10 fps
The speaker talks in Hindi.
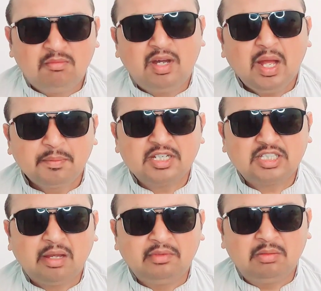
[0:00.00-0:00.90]
बाप के
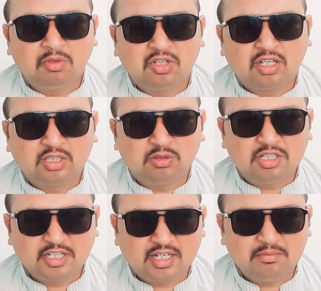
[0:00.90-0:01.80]
सामने मुकरते हुए
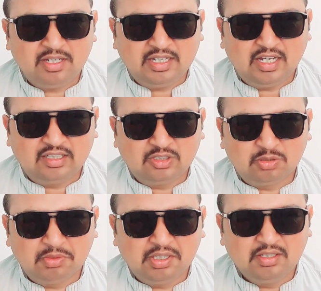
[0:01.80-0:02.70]
शर्म नहीं आती
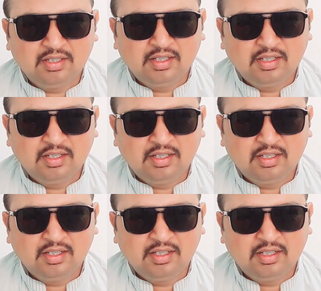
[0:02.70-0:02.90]
तुम्हें